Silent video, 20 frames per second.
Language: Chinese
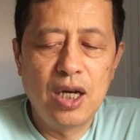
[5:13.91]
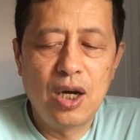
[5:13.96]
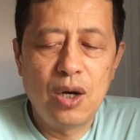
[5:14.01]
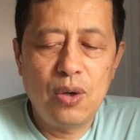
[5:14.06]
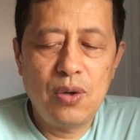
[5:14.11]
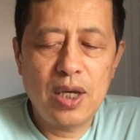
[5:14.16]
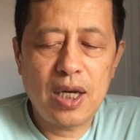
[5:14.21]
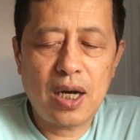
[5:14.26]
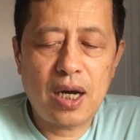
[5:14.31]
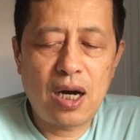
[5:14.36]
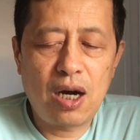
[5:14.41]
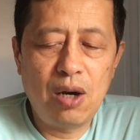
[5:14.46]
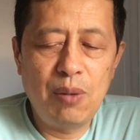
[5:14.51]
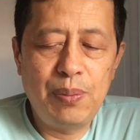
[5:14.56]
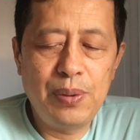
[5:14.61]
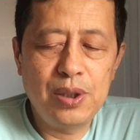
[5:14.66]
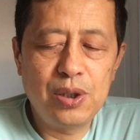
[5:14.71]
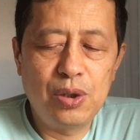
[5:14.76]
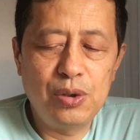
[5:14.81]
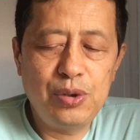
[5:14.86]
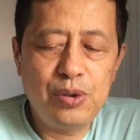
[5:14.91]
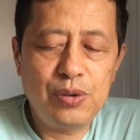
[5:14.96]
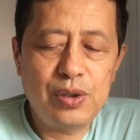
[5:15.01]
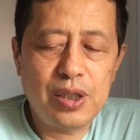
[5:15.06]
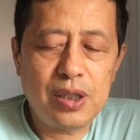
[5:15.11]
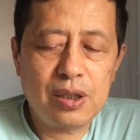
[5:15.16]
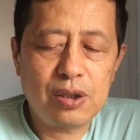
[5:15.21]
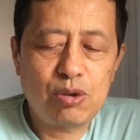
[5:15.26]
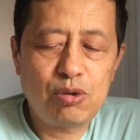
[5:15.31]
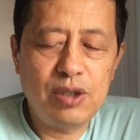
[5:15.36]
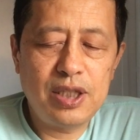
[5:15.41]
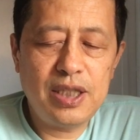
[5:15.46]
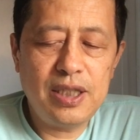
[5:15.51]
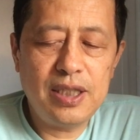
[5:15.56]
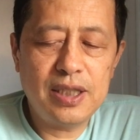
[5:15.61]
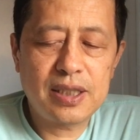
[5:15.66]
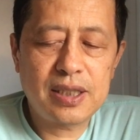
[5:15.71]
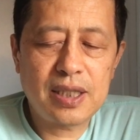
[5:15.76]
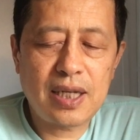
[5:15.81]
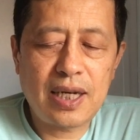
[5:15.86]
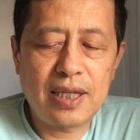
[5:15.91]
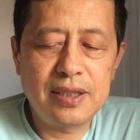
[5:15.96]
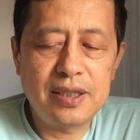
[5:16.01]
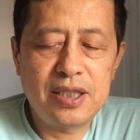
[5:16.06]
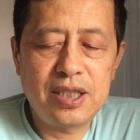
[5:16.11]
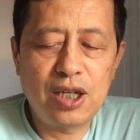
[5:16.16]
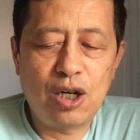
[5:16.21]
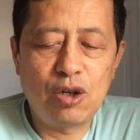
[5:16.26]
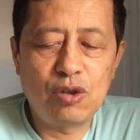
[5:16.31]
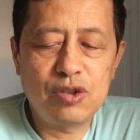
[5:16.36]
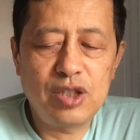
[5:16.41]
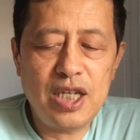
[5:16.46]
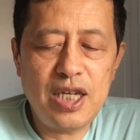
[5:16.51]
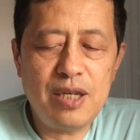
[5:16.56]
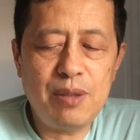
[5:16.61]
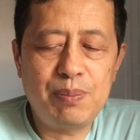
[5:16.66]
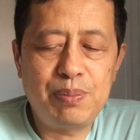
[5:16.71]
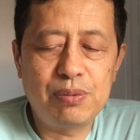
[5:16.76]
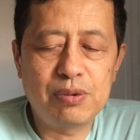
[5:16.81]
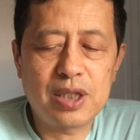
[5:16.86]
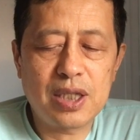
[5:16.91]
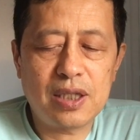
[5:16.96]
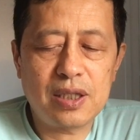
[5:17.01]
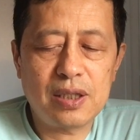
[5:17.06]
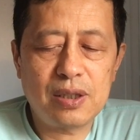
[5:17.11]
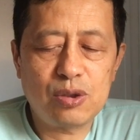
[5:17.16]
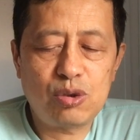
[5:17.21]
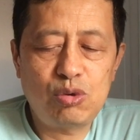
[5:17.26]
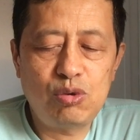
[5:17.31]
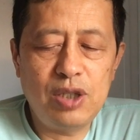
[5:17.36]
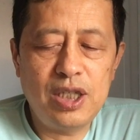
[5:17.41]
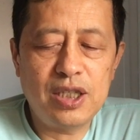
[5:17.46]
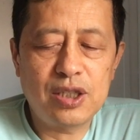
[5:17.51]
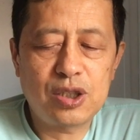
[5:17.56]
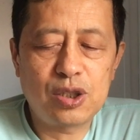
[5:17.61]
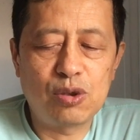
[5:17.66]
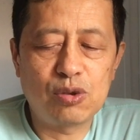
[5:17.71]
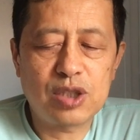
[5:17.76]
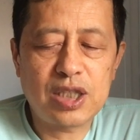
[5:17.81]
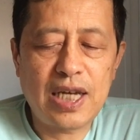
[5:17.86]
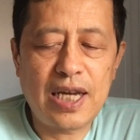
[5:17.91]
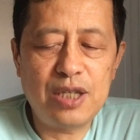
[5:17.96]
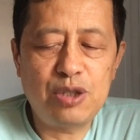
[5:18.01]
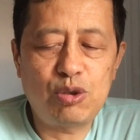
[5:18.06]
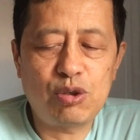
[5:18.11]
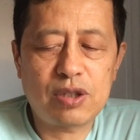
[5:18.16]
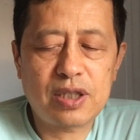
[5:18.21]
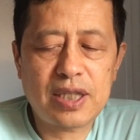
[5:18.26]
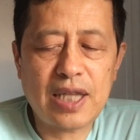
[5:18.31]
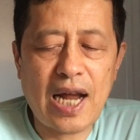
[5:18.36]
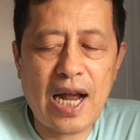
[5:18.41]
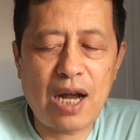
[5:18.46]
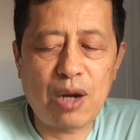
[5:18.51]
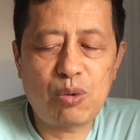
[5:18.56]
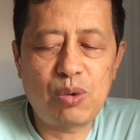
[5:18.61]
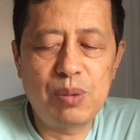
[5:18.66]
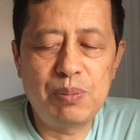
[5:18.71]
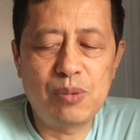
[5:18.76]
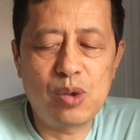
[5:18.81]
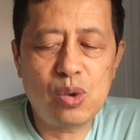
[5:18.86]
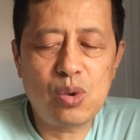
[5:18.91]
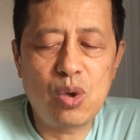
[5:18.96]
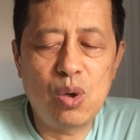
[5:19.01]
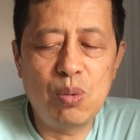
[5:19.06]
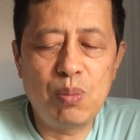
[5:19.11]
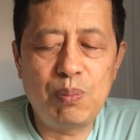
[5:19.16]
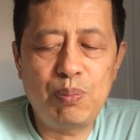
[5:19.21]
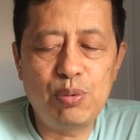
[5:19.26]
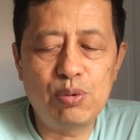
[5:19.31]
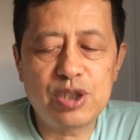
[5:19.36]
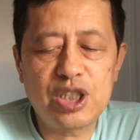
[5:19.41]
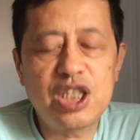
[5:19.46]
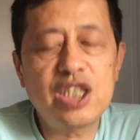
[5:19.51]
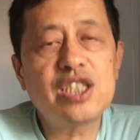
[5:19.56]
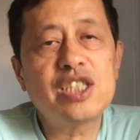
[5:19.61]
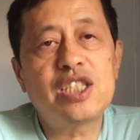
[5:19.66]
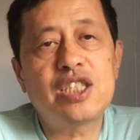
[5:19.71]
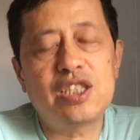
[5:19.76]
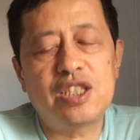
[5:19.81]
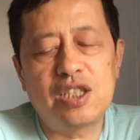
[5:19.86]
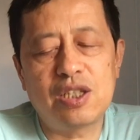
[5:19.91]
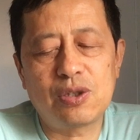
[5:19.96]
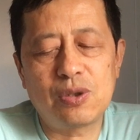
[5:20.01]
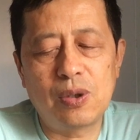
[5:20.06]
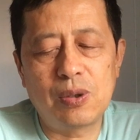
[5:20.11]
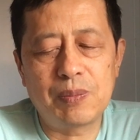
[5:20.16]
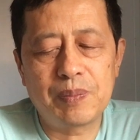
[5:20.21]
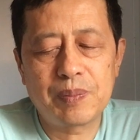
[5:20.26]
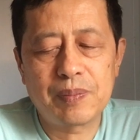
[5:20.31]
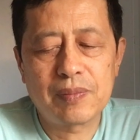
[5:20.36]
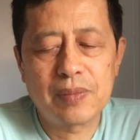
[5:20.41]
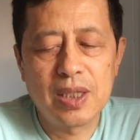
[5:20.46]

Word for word: 会毫不犹豫地对伊斯兰教内部的对手采取大规模恐怖清洗行动，